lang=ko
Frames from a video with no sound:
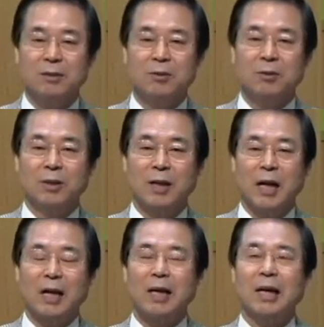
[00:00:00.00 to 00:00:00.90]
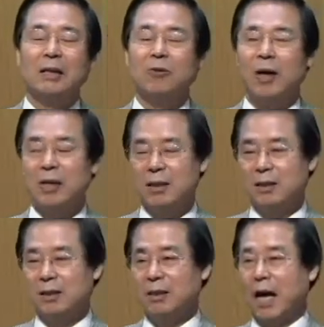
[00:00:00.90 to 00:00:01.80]
또 이렇게 악한
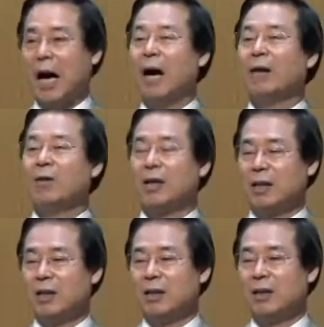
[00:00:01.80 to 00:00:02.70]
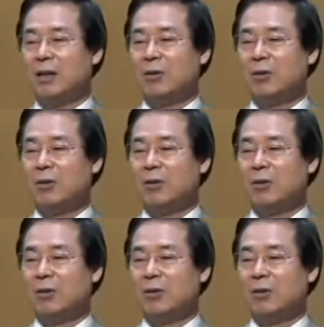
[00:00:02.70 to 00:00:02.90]
왕이었던 아합 왕이